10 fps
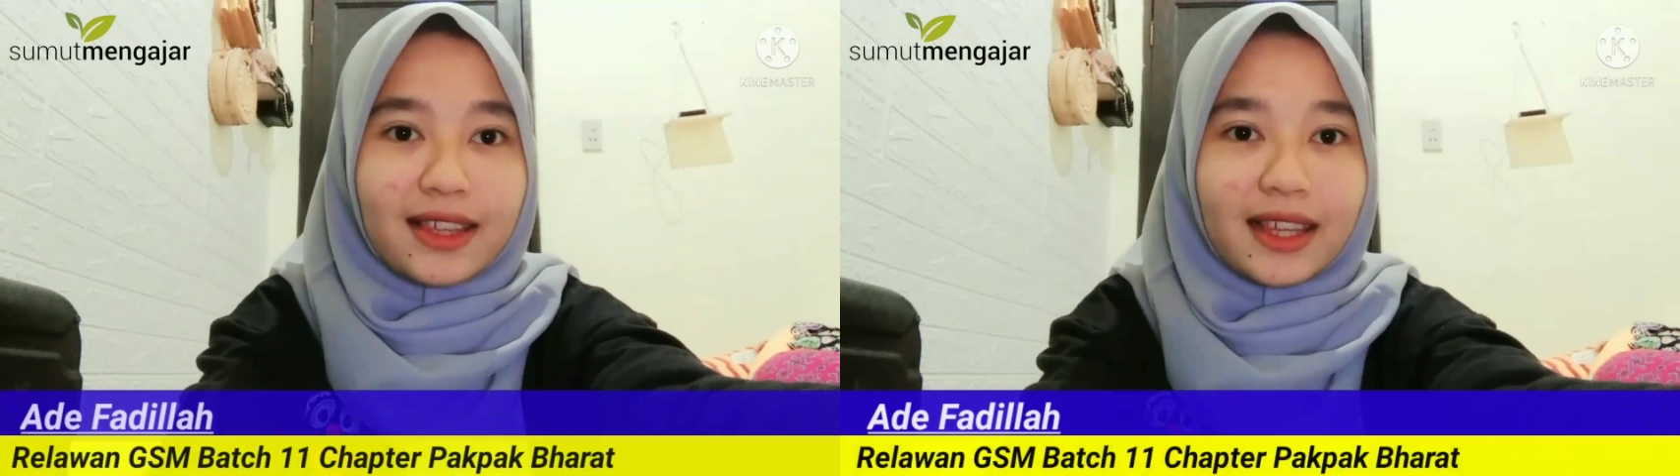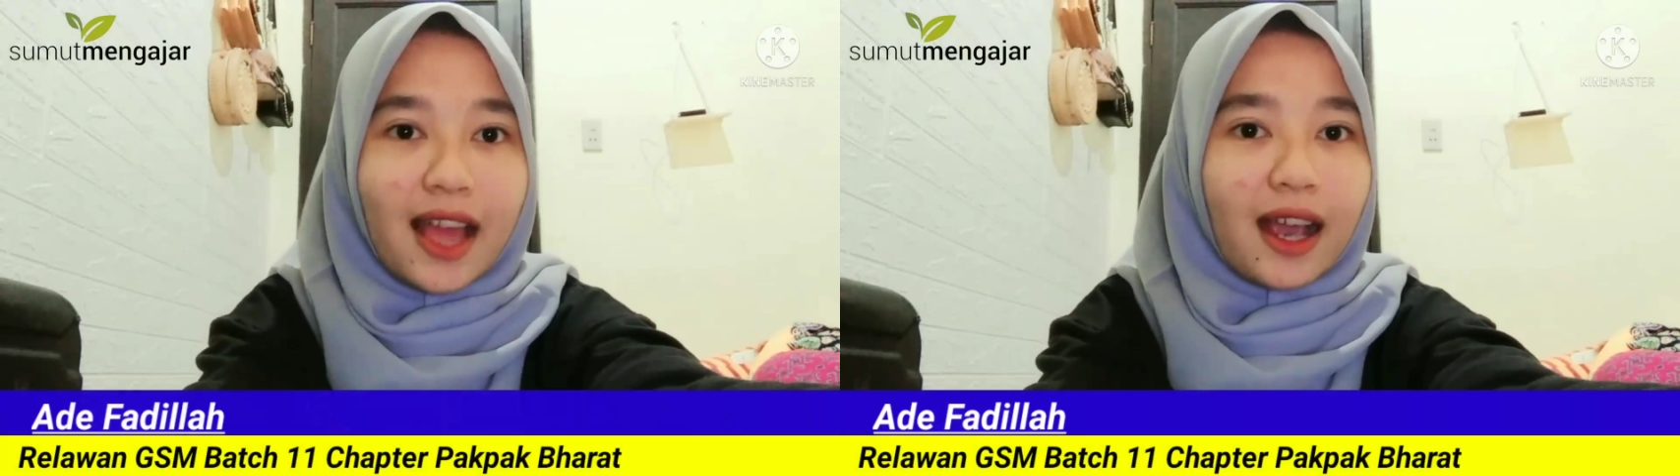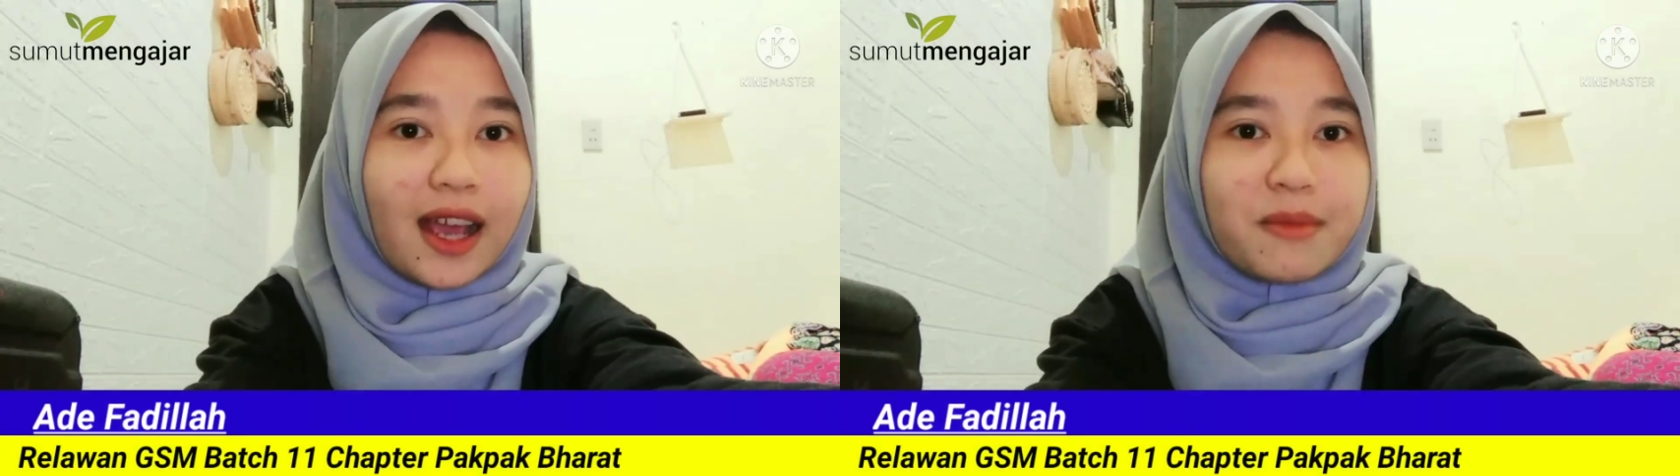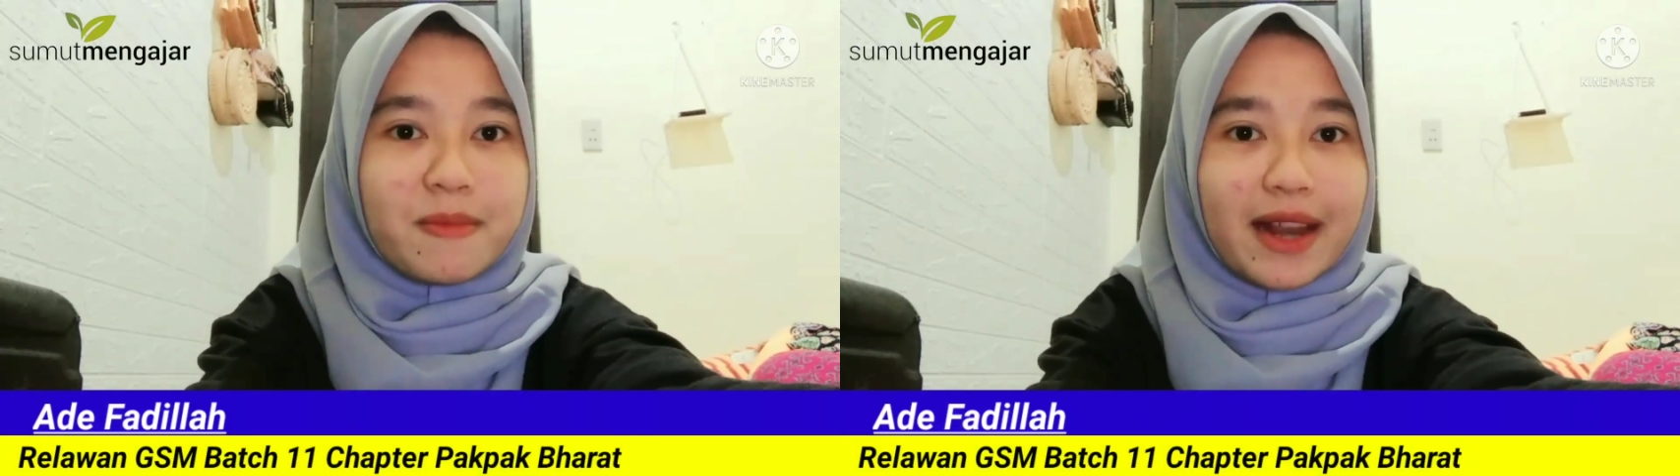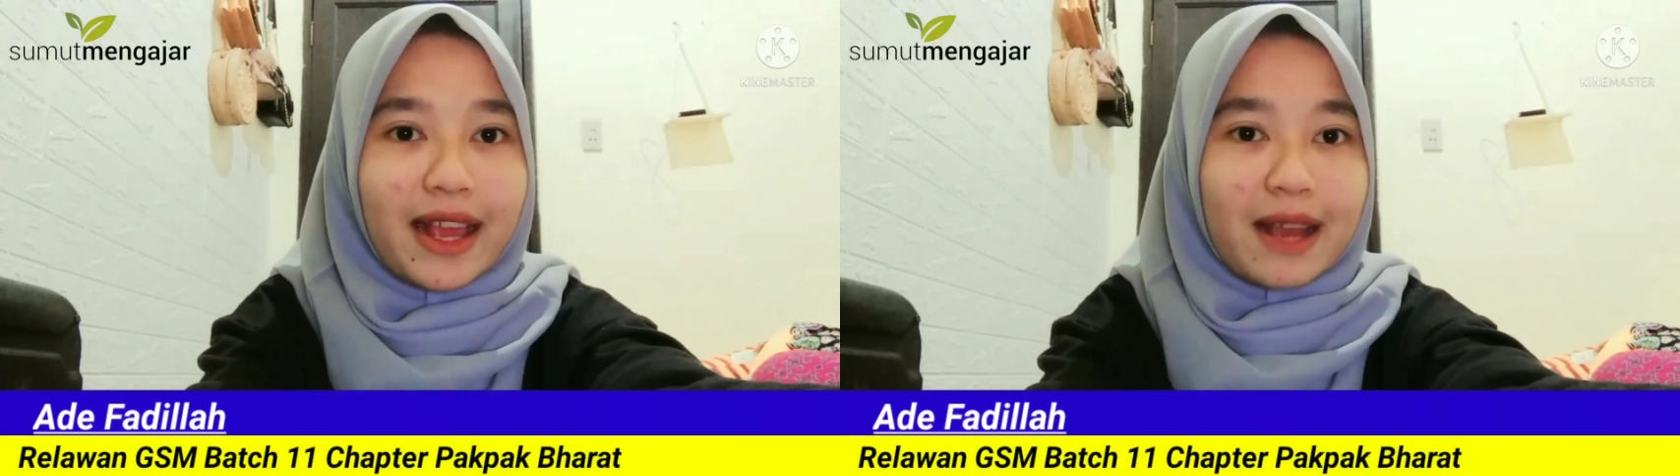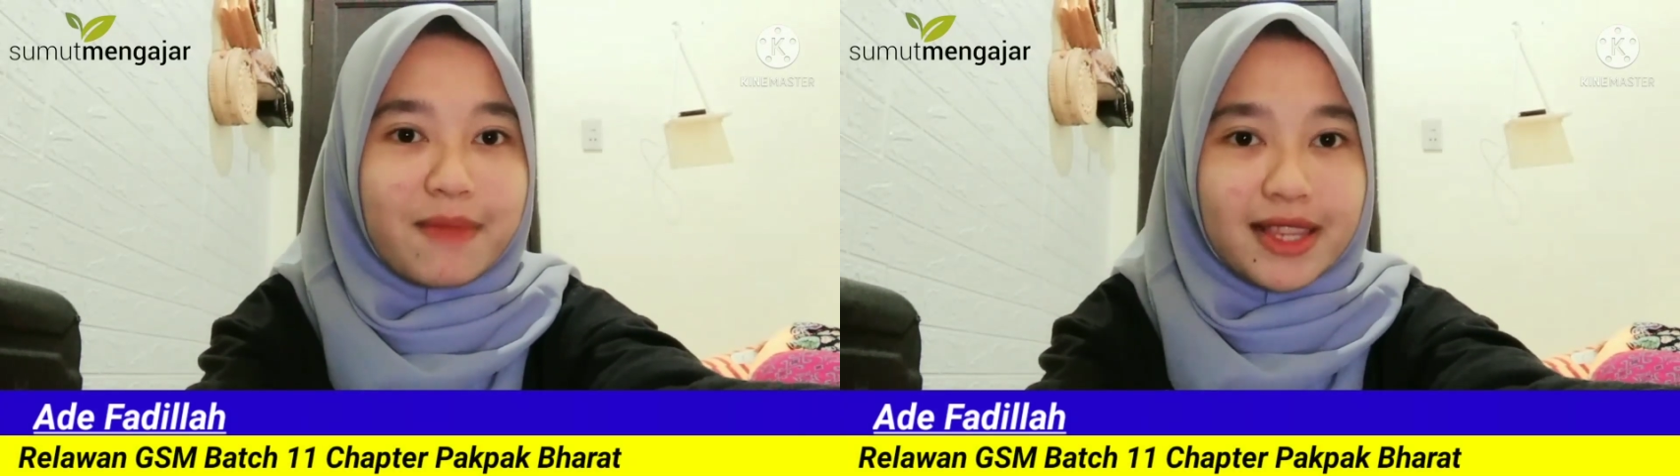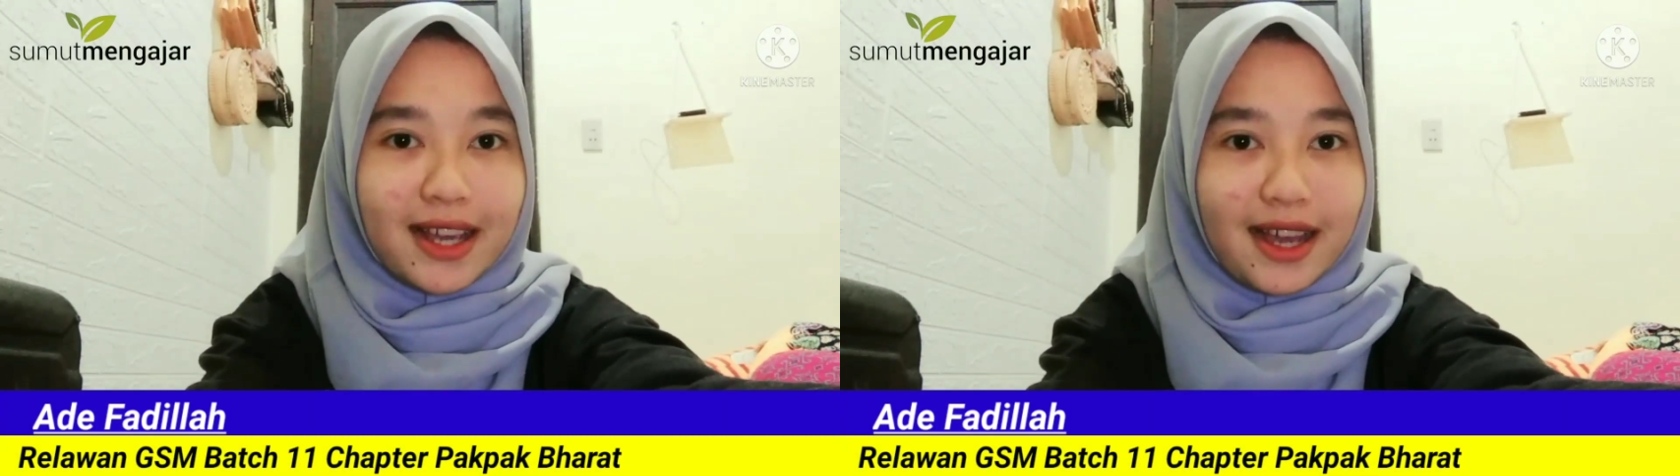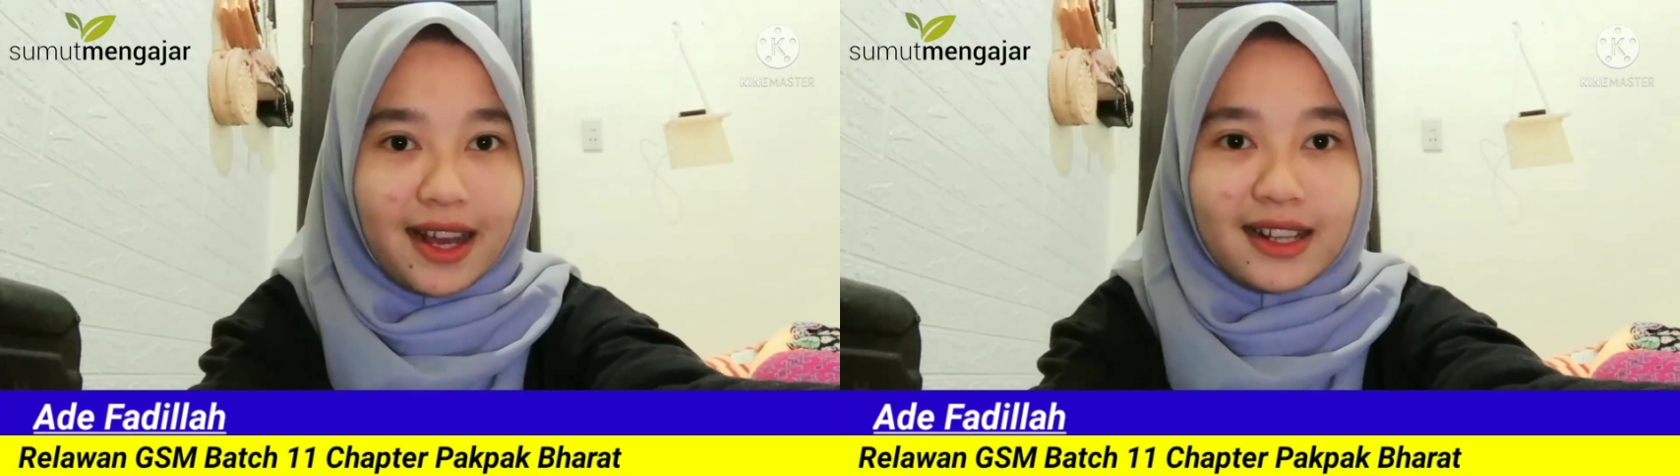kita akan memberikan banyak
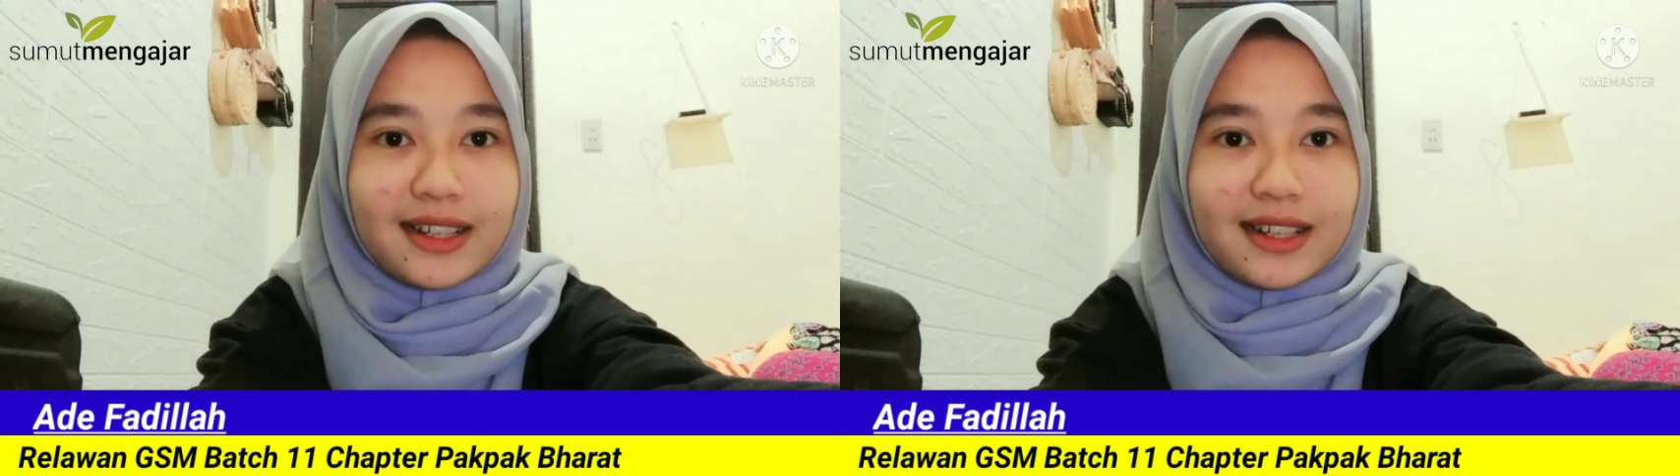hal